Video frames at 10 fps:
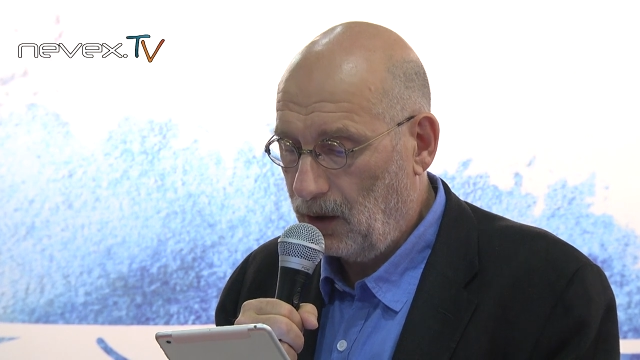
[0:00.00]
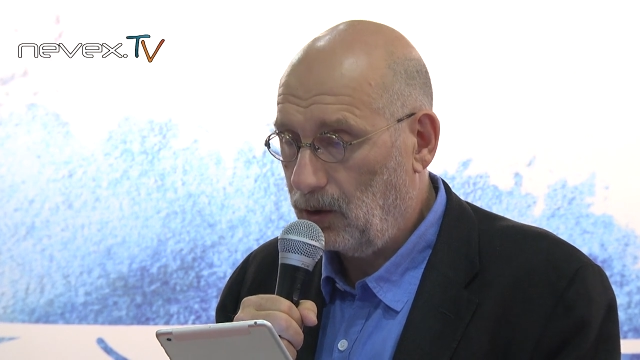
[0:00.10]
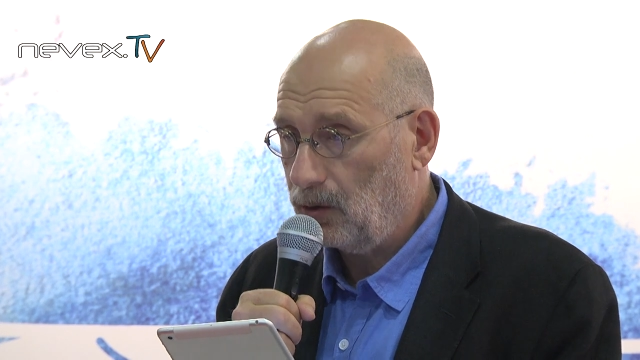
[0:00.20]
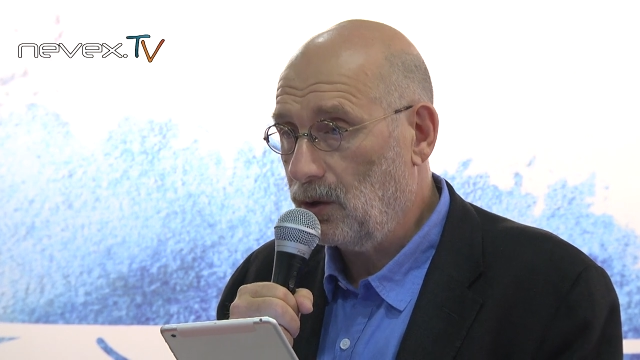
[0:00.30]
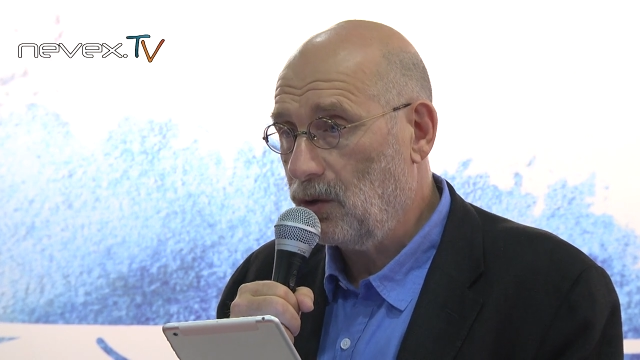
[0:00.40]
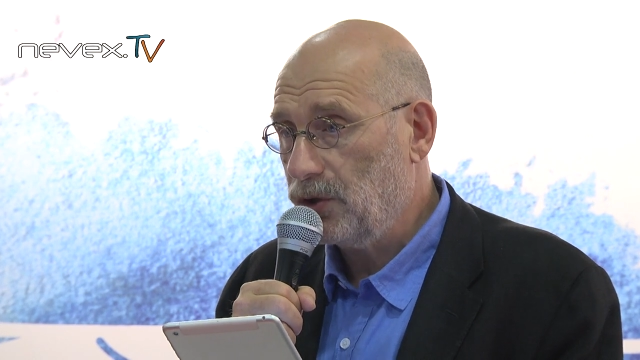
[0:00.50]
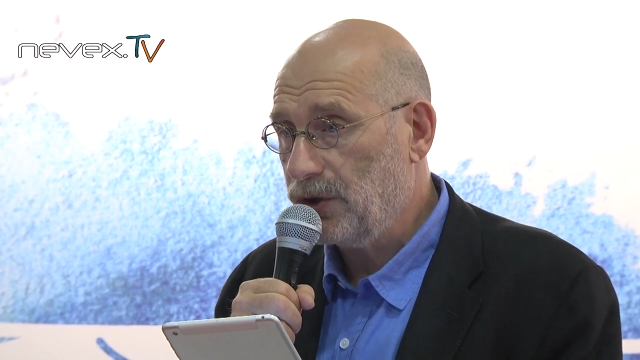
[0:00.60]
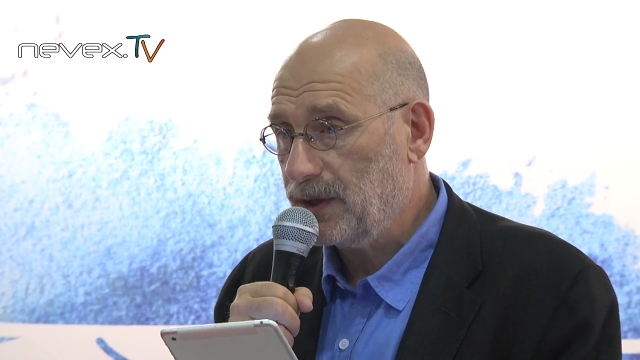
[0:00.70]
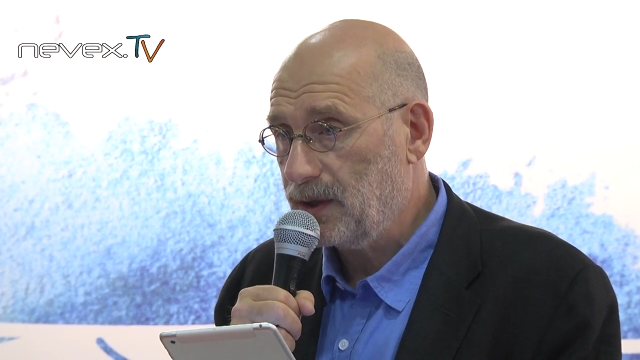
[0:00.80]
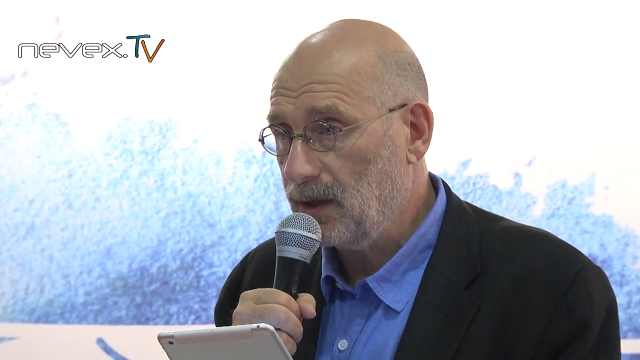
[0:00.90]
которые
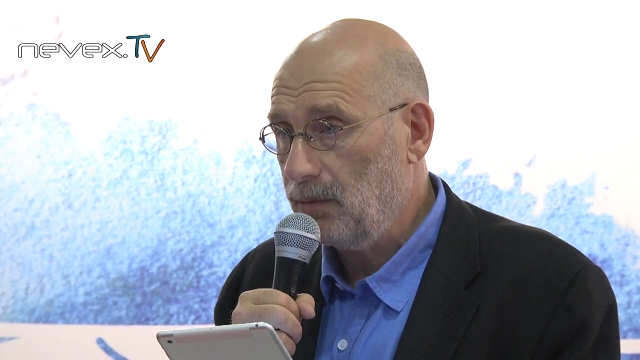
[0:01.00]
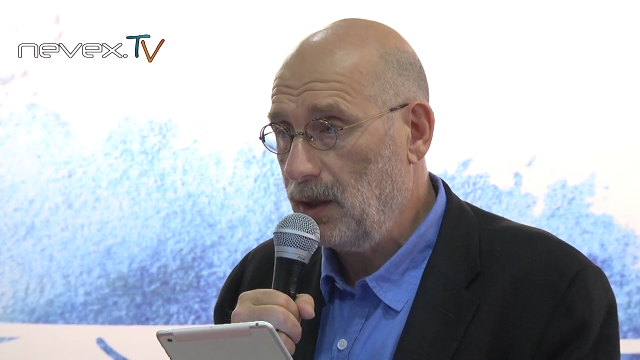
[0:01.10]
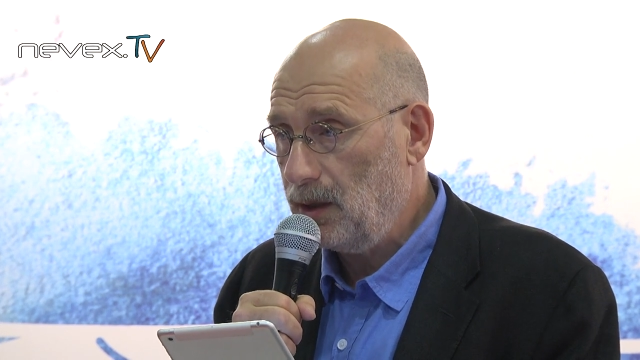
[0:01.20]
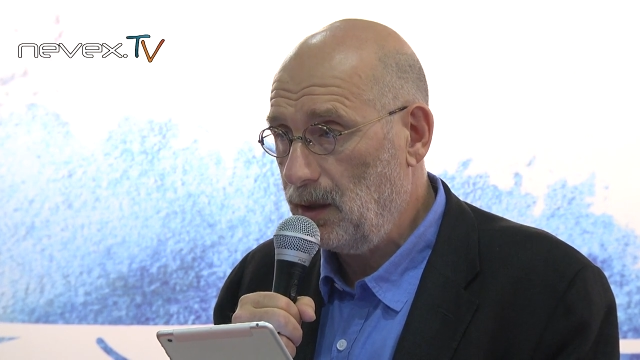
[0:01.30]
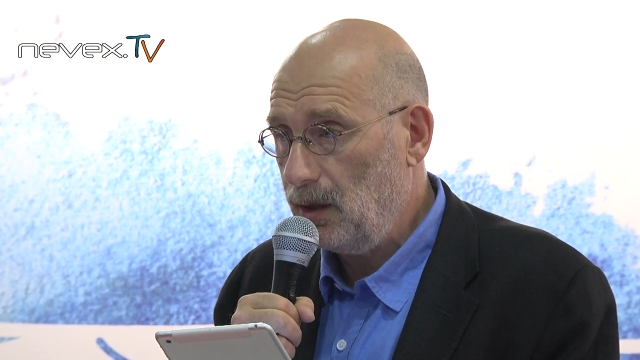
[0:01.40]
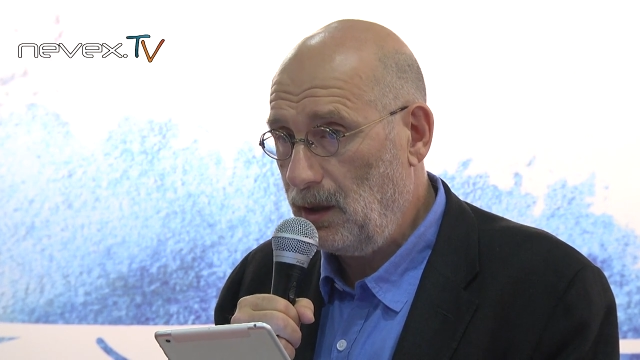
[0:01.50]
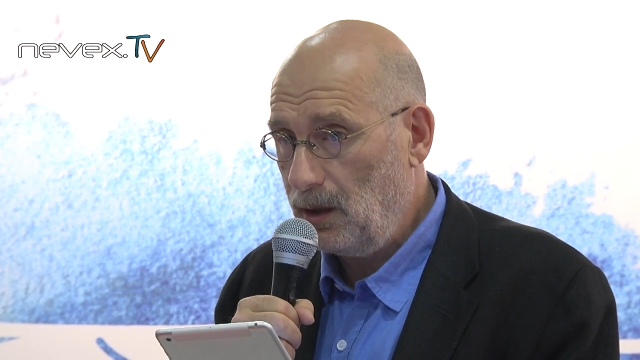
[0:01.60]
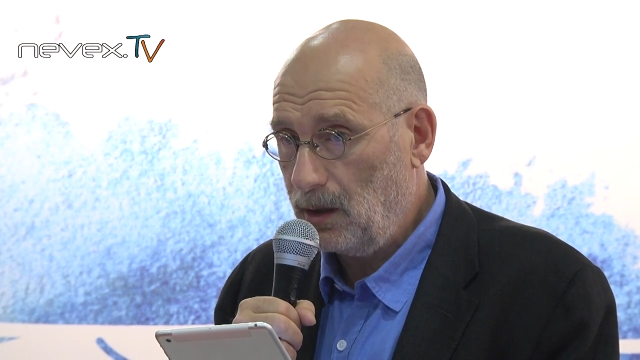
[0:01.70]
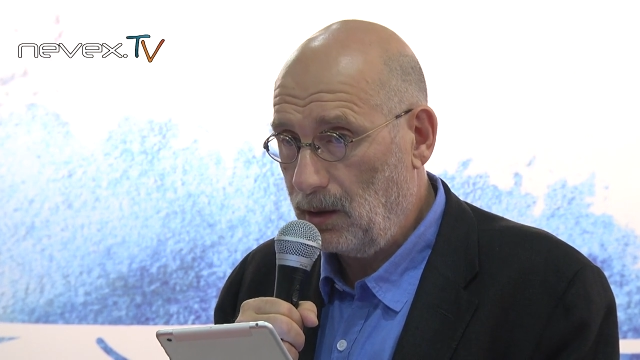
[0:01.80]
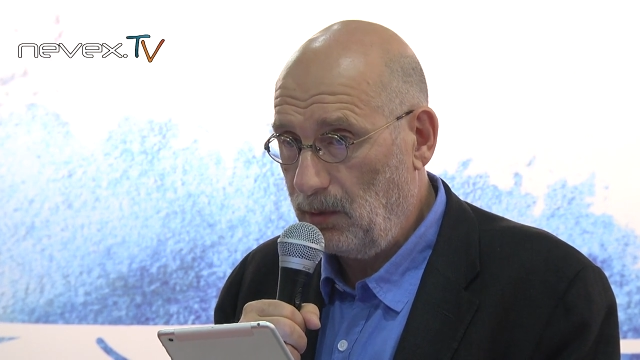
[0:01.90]
хочется забыть
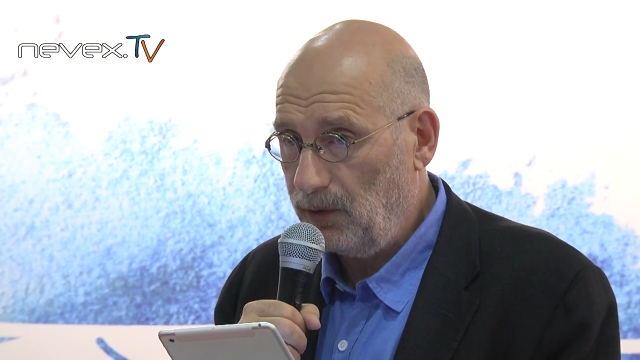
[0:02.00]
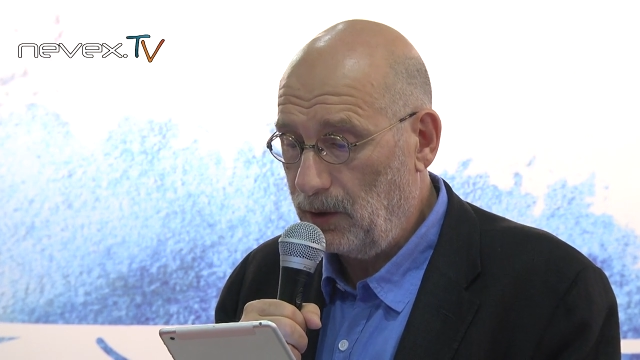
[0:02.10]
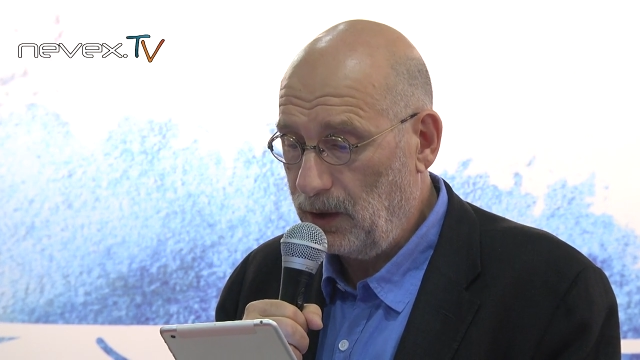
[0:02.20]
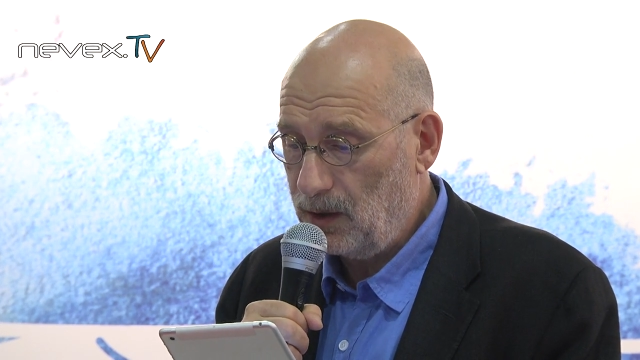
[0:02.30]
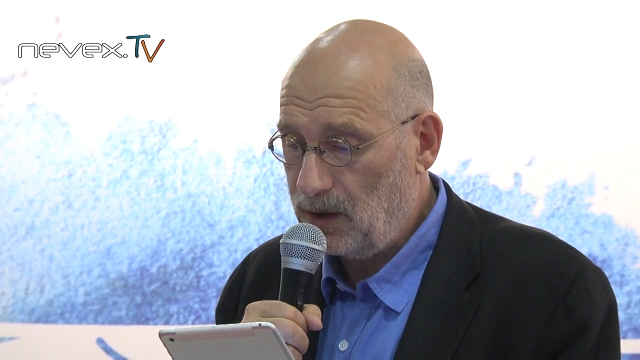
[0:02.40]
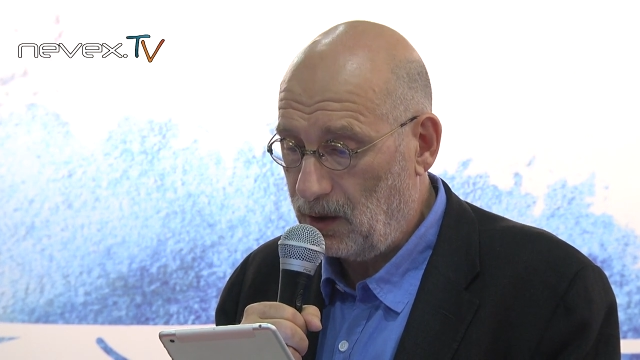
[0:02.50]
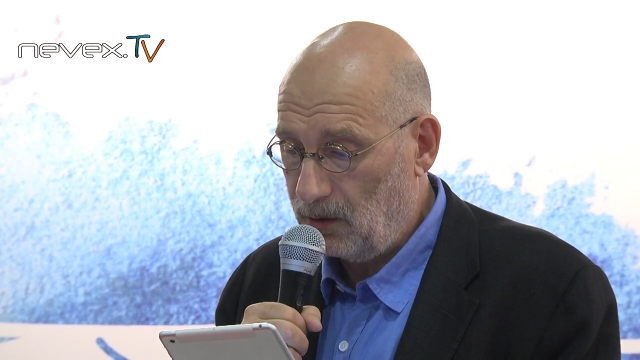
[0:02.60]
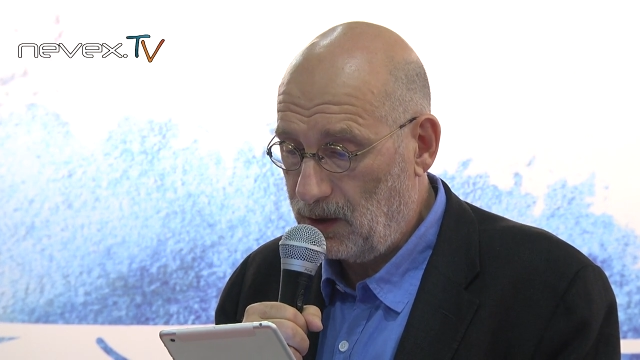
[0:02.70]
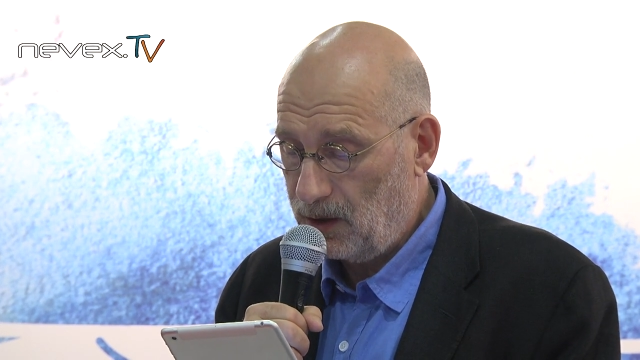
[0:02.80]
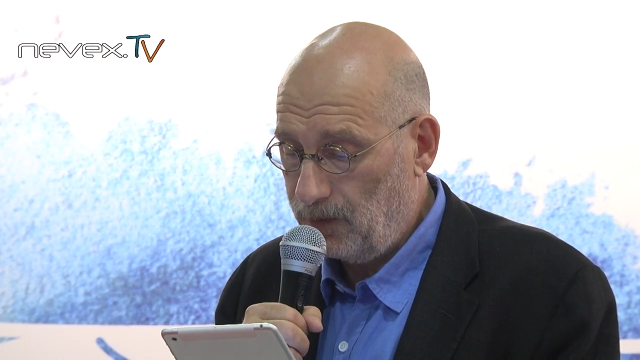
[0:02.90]
или
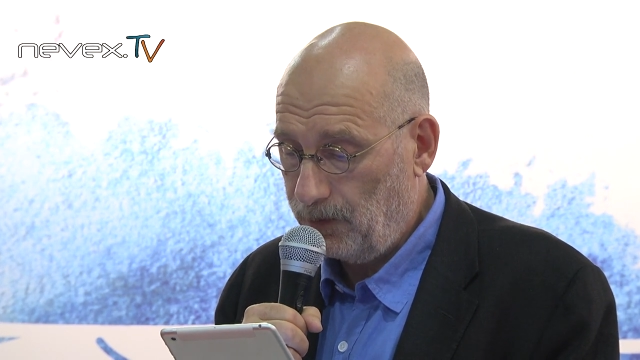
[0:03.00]
мифологизировать.